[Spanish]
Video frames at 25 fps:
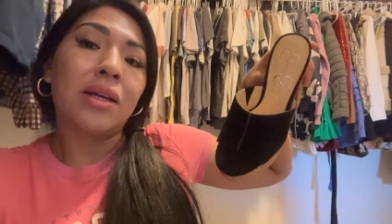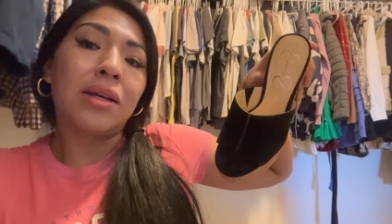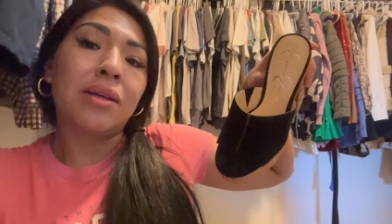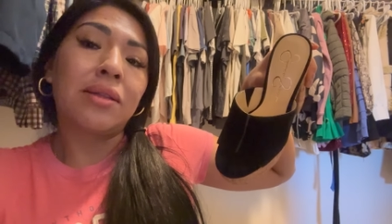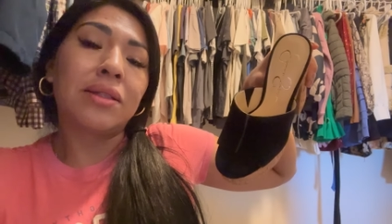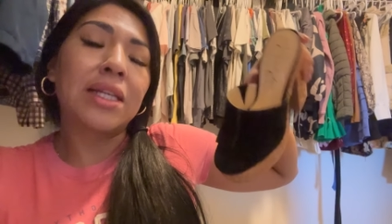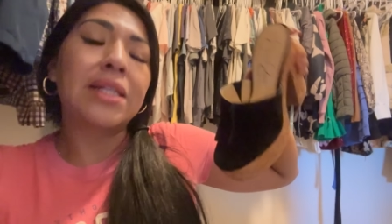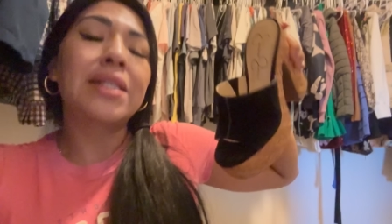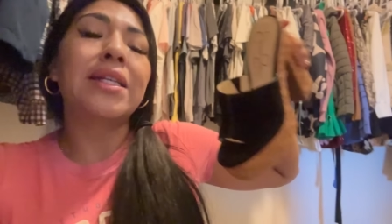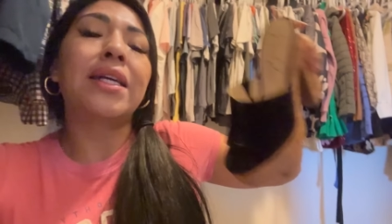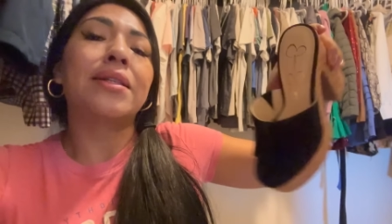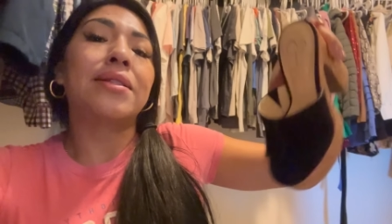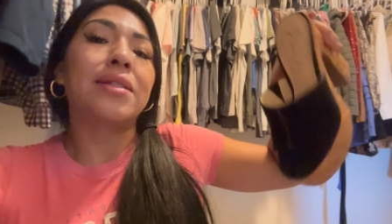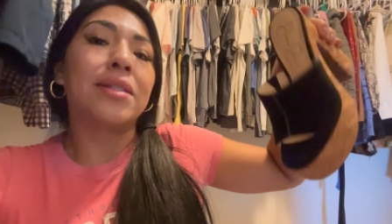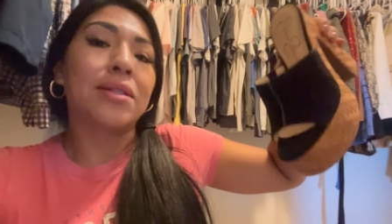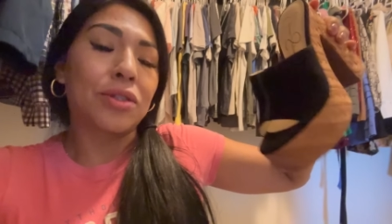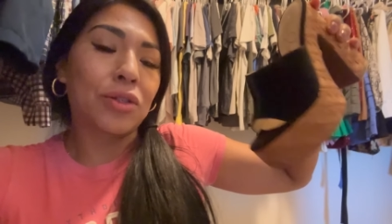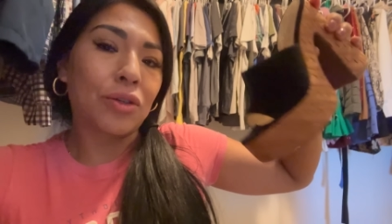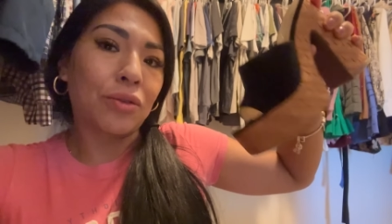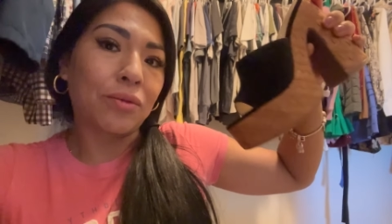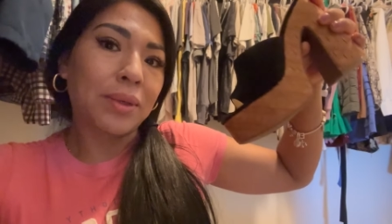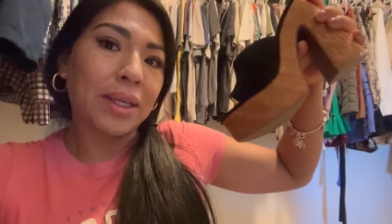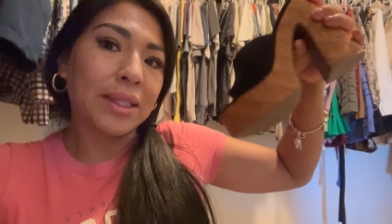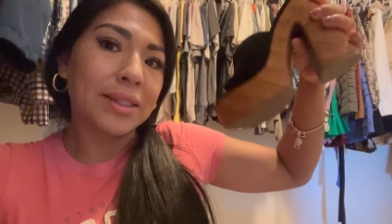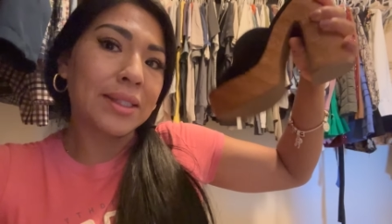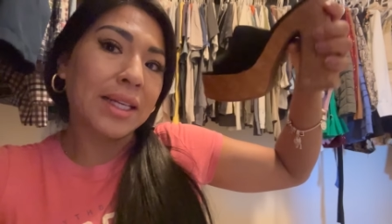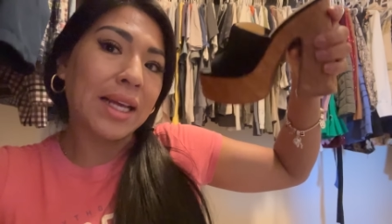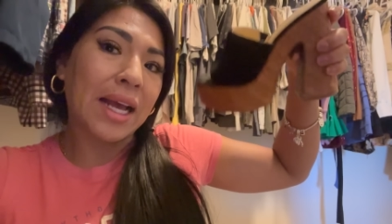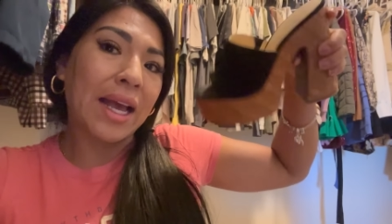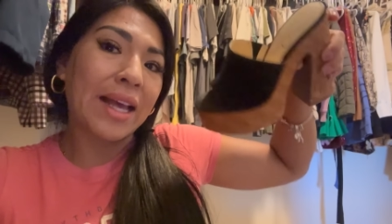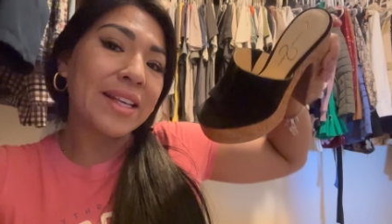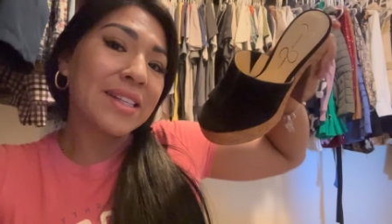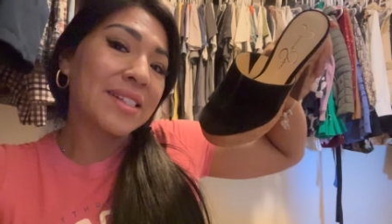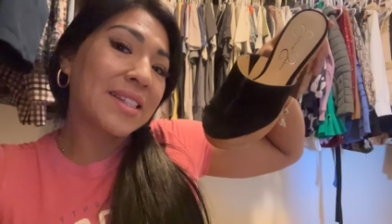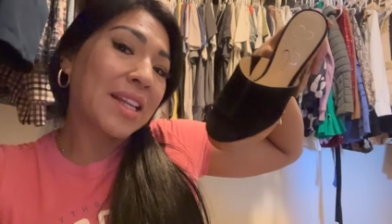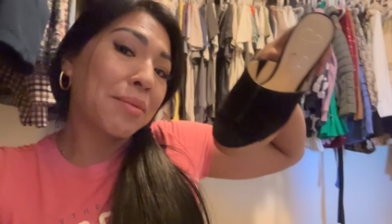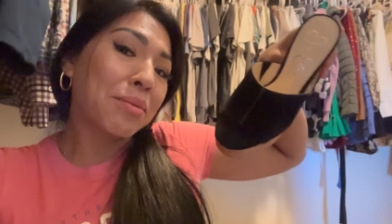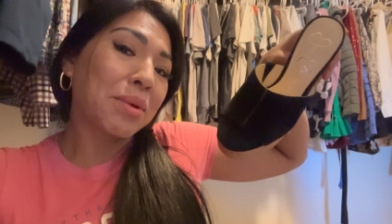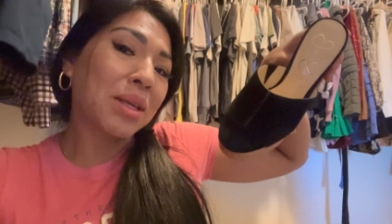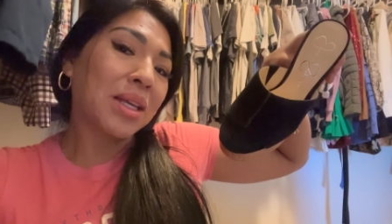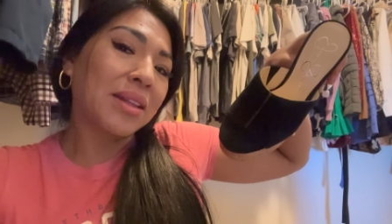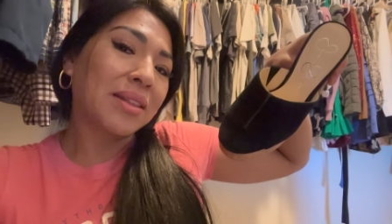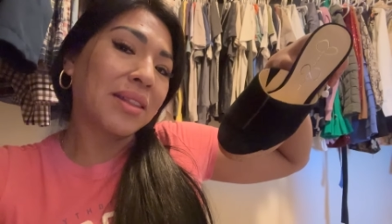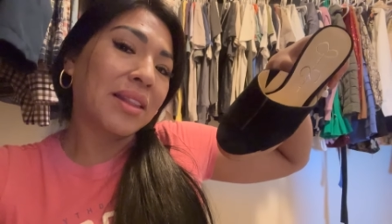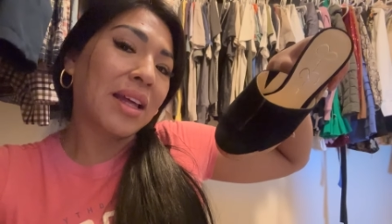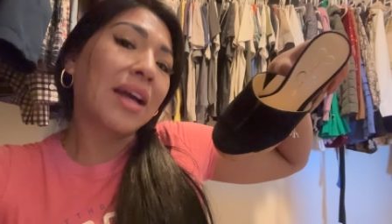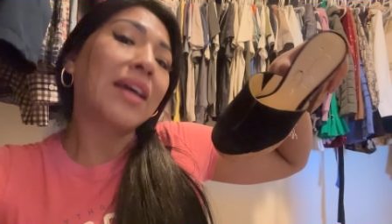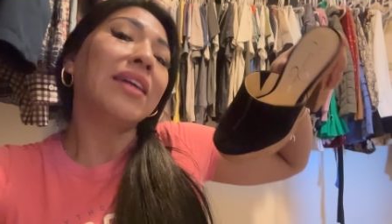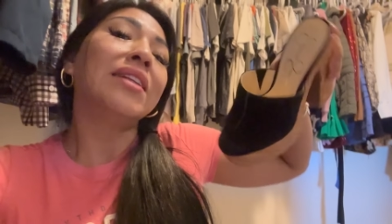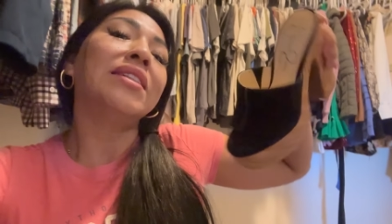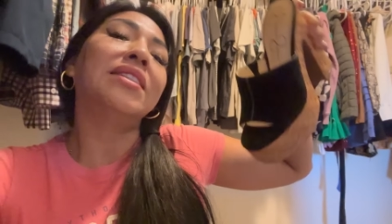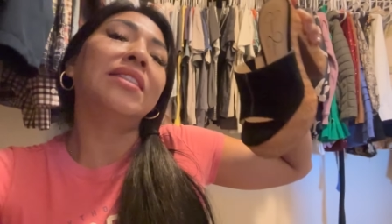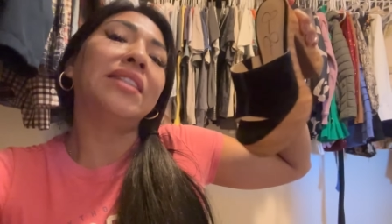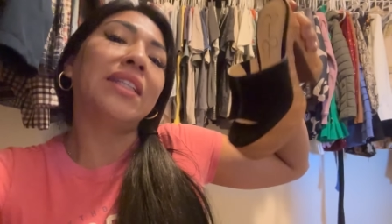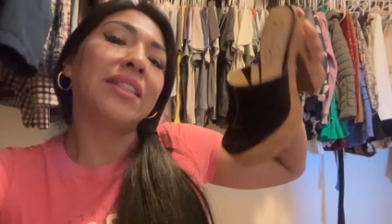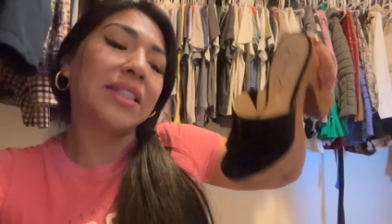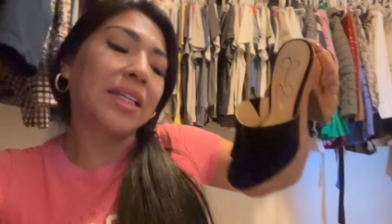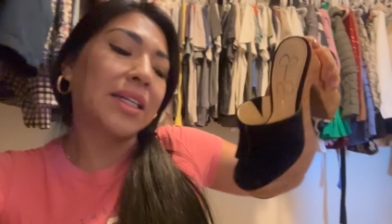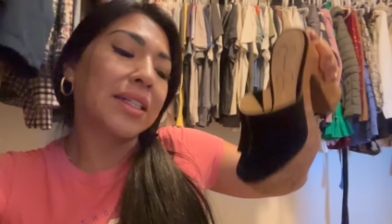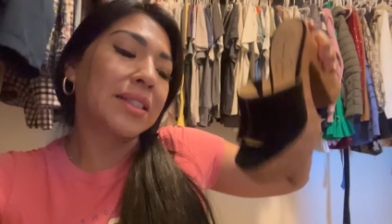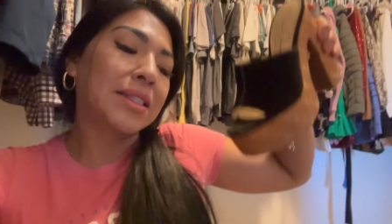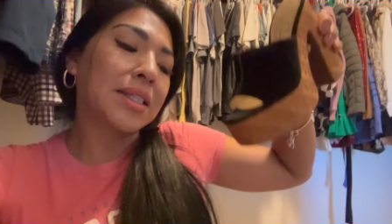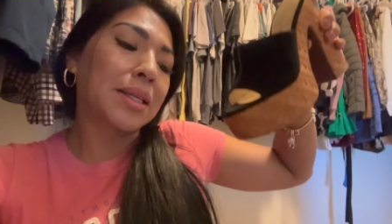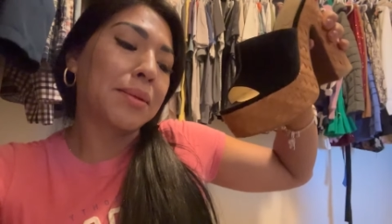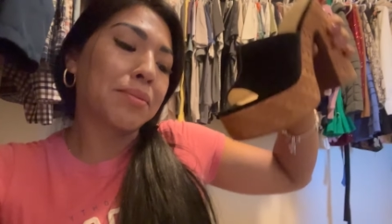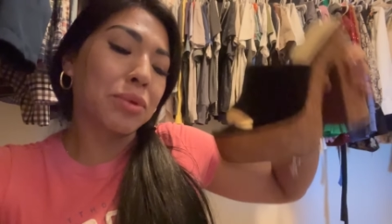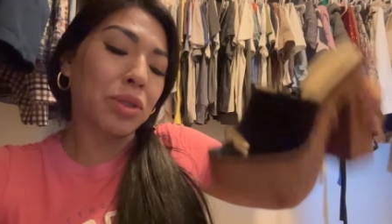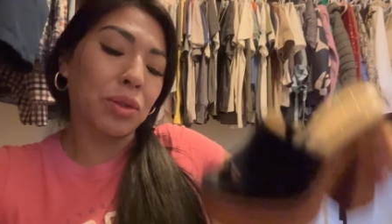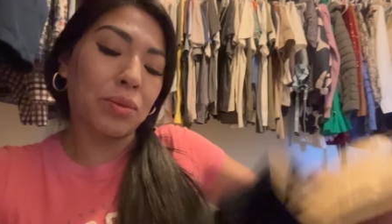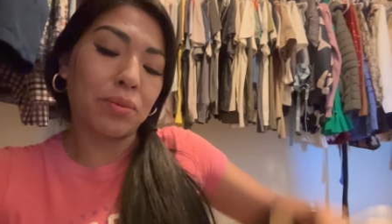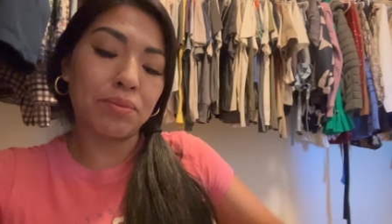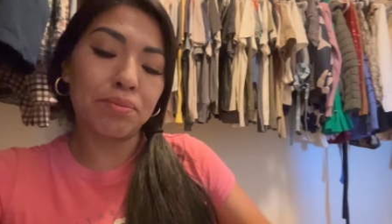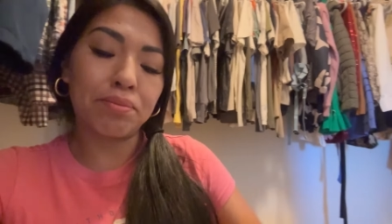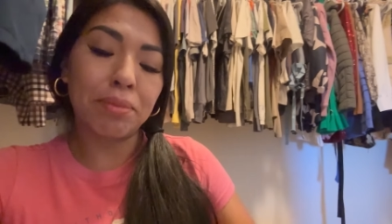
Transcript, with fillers: Jessica Simpson. Así que ahí está, amiguita, Jessica Simpson.